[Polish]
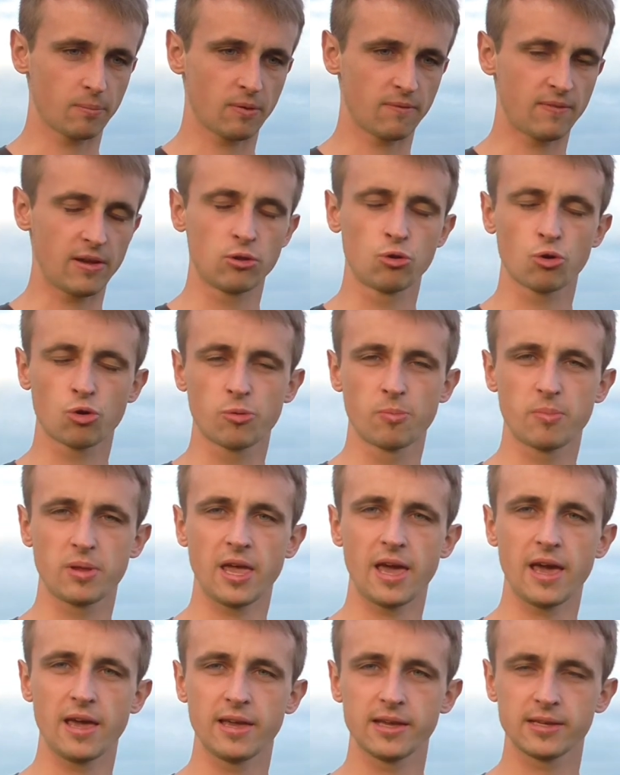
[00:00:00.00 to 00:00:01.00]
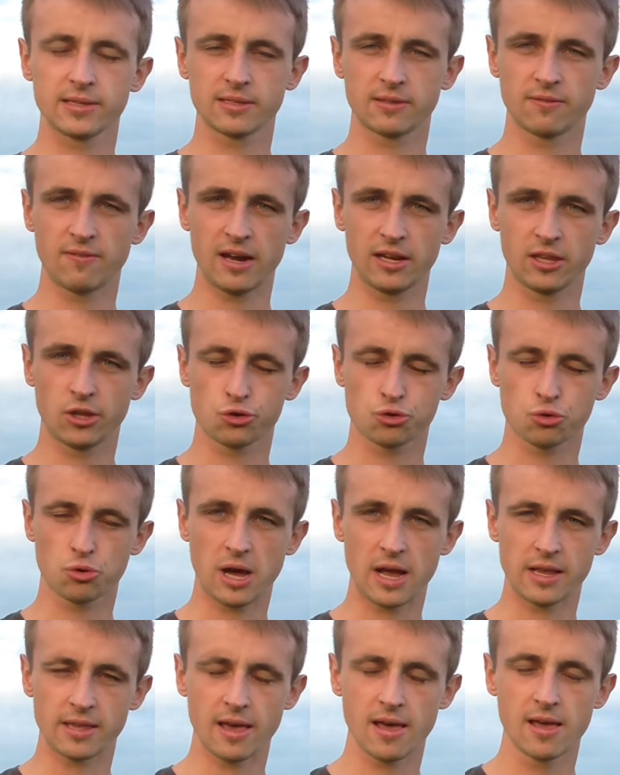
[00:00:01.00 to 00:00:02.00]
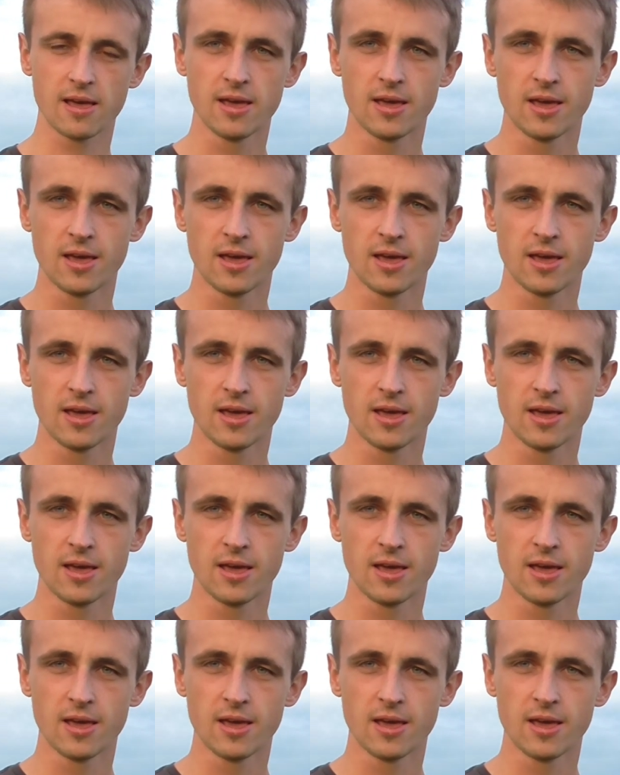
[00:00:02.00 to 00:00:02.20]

według mnie jest warte szukania.